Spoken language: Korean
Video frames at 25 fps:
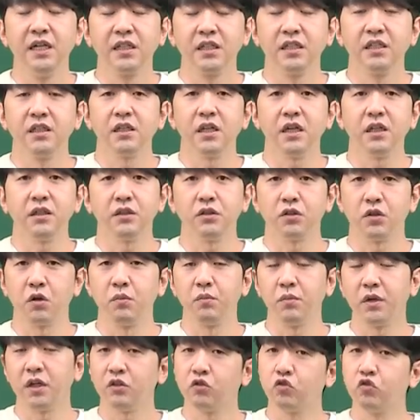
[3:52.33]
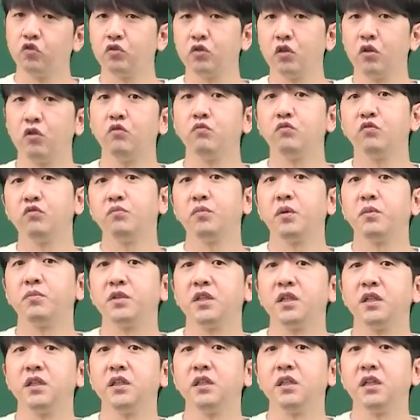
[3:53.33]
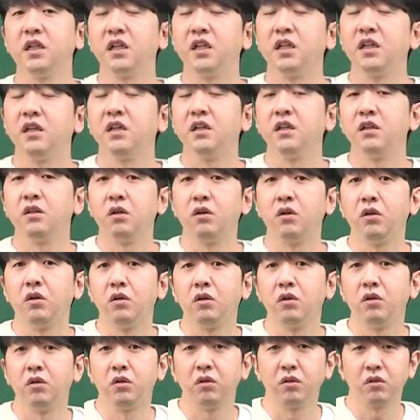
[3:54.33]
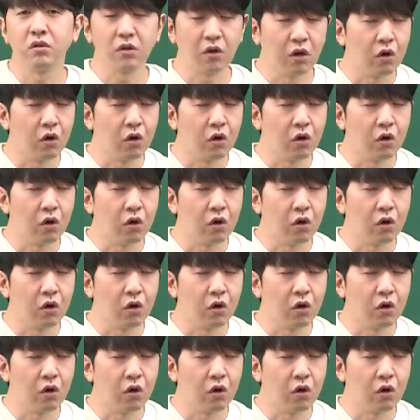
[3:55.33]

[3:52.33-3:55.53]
그때는 정말 두꺼운 문법책을 어,